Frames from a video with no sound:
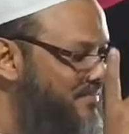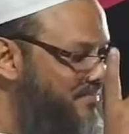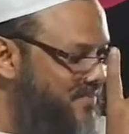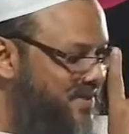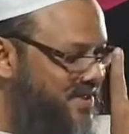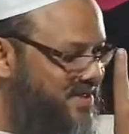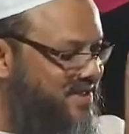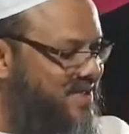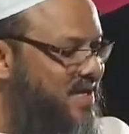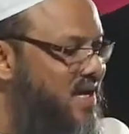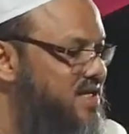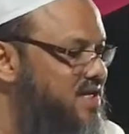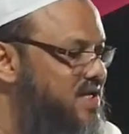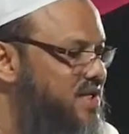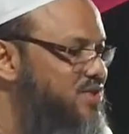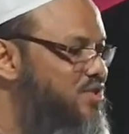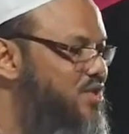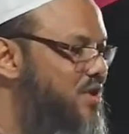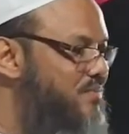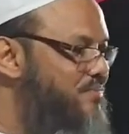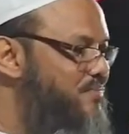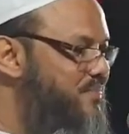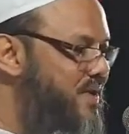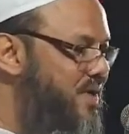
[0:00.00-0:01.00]
বিশ্বাসের
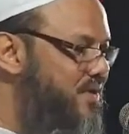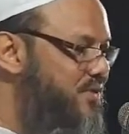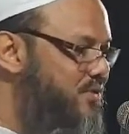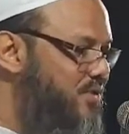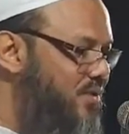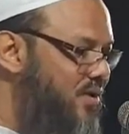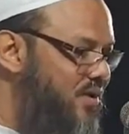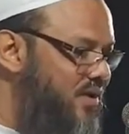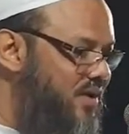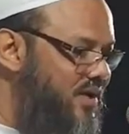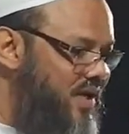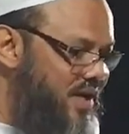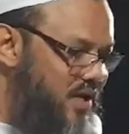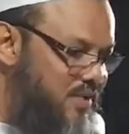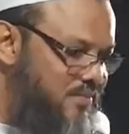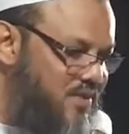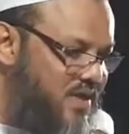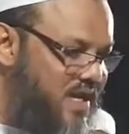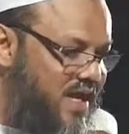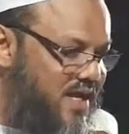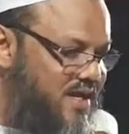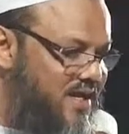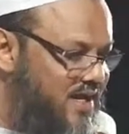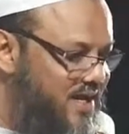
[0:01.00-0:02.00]
সম্পৃক্ত
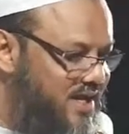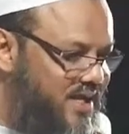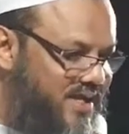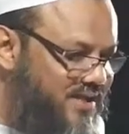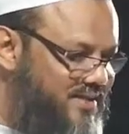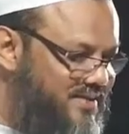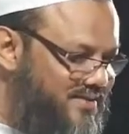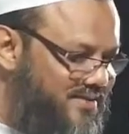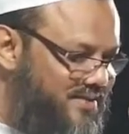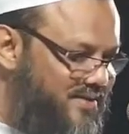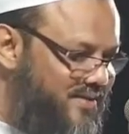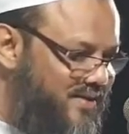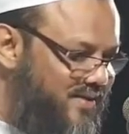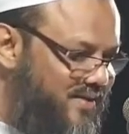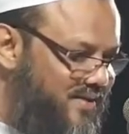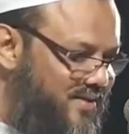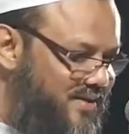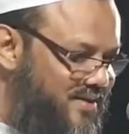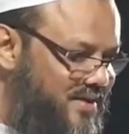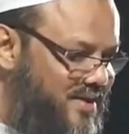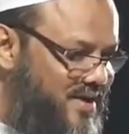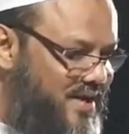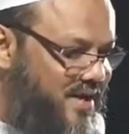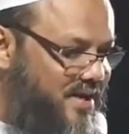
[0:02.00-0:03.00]
এলমুল আকায়েত
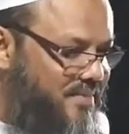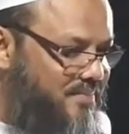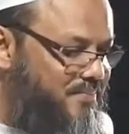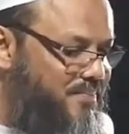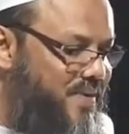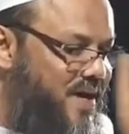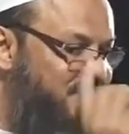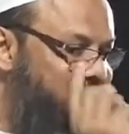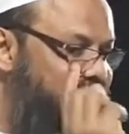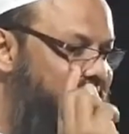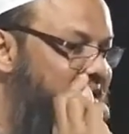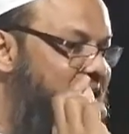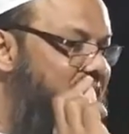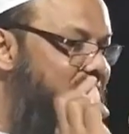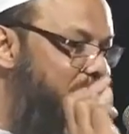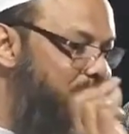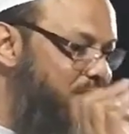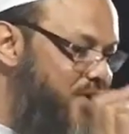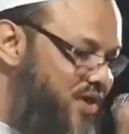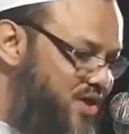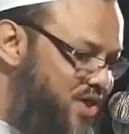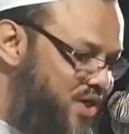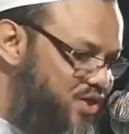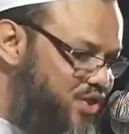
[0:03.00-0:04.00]
বাহ্যিক
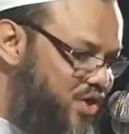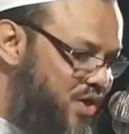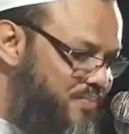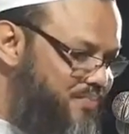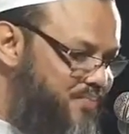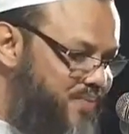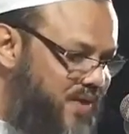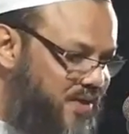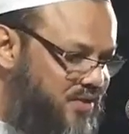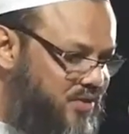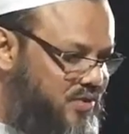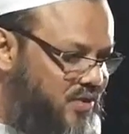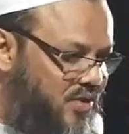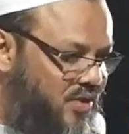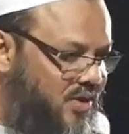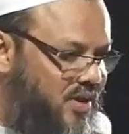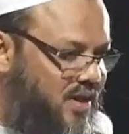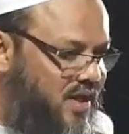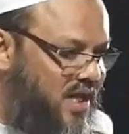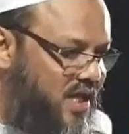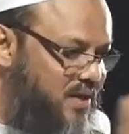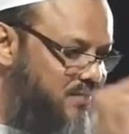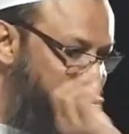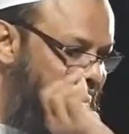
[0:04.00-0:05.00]
আমলের সাথে সম্পৃক্ত
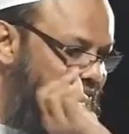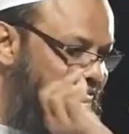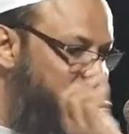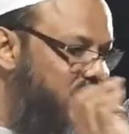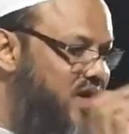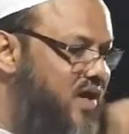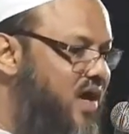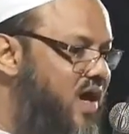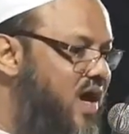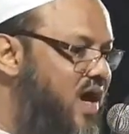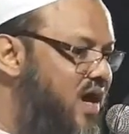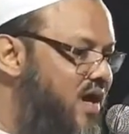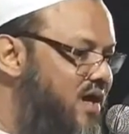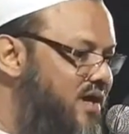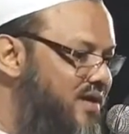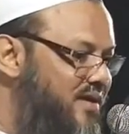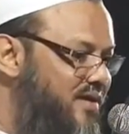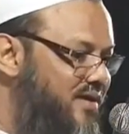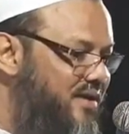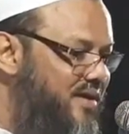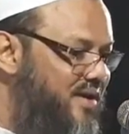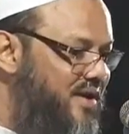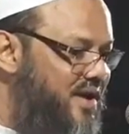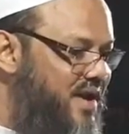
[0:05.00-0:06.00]
এলমুল ফেকা
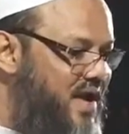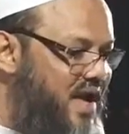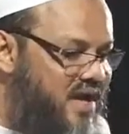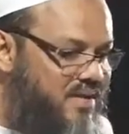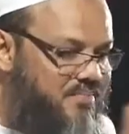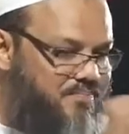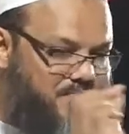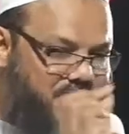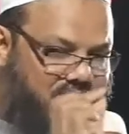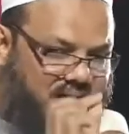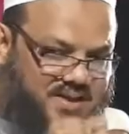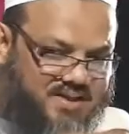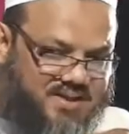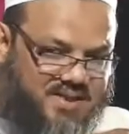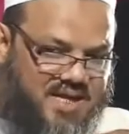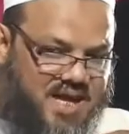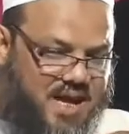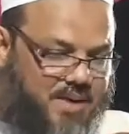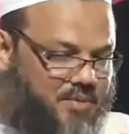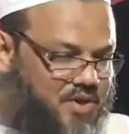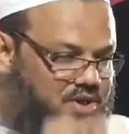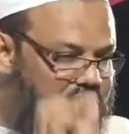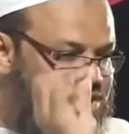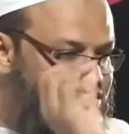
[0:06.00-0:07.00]
আর বাঁতিনে
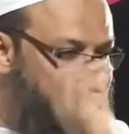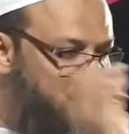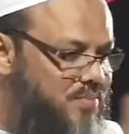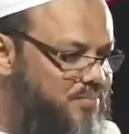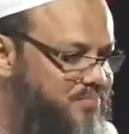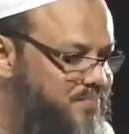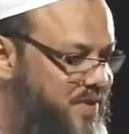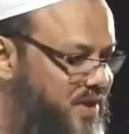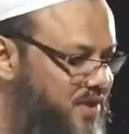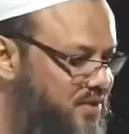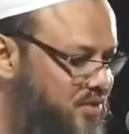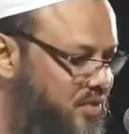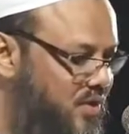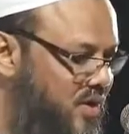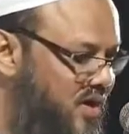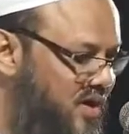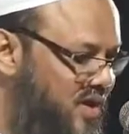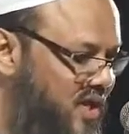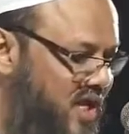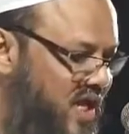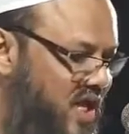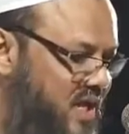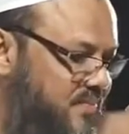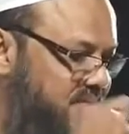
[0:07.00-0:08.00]
আমলের সাথে সম্পৃক্ত
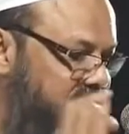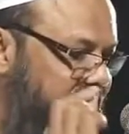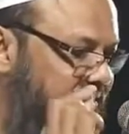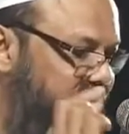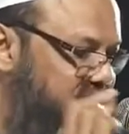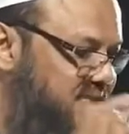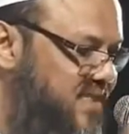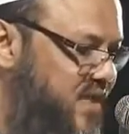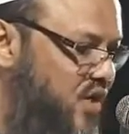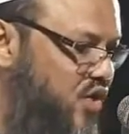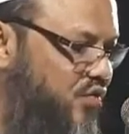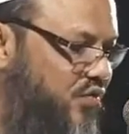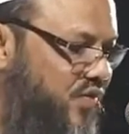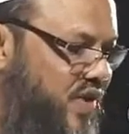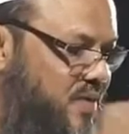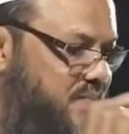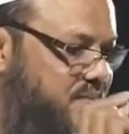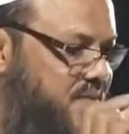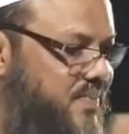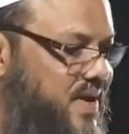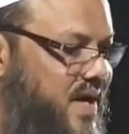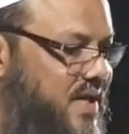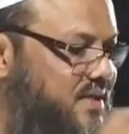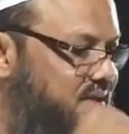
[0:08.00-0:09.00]
এলমে তাসাউফ
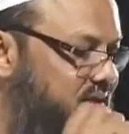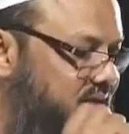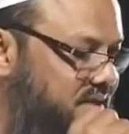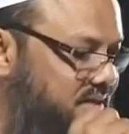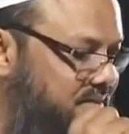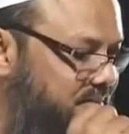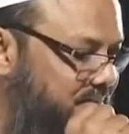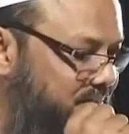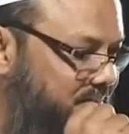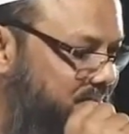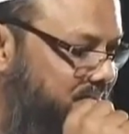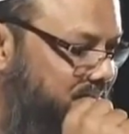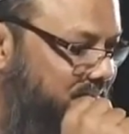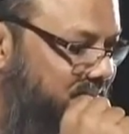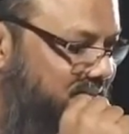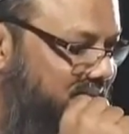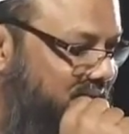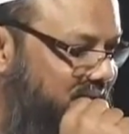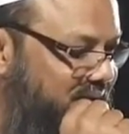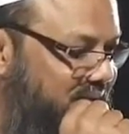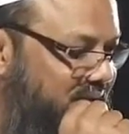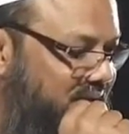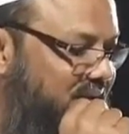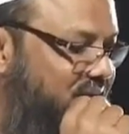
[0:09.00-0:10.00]
এলমে বাঁতেন
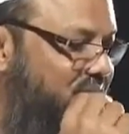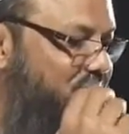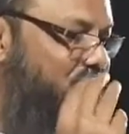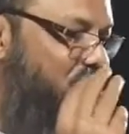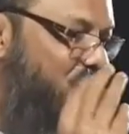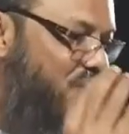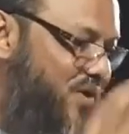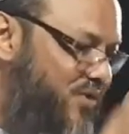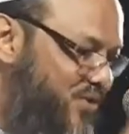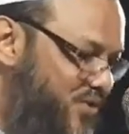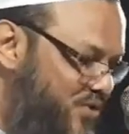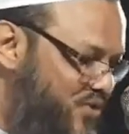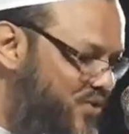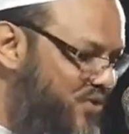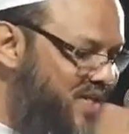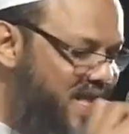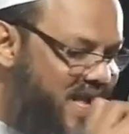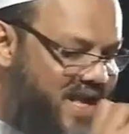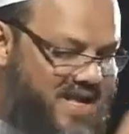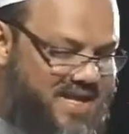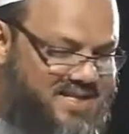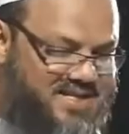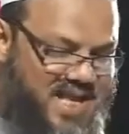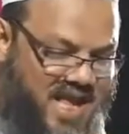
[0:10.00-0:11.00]
অথচ
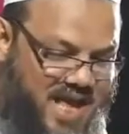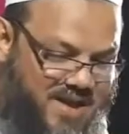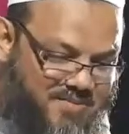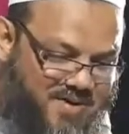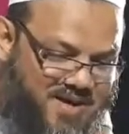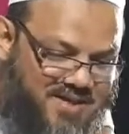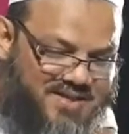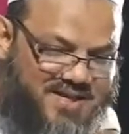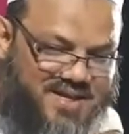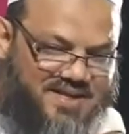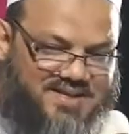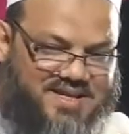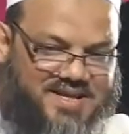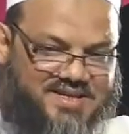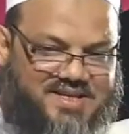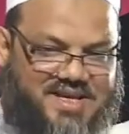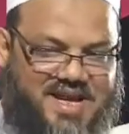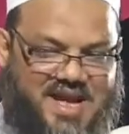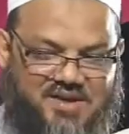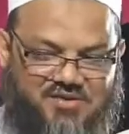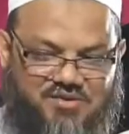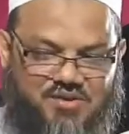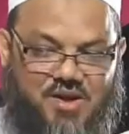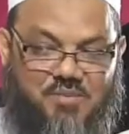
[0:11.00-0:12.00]
দেখা যায় আমাদের দেশের
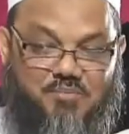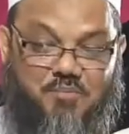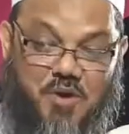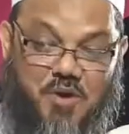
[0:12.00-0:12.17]
একদল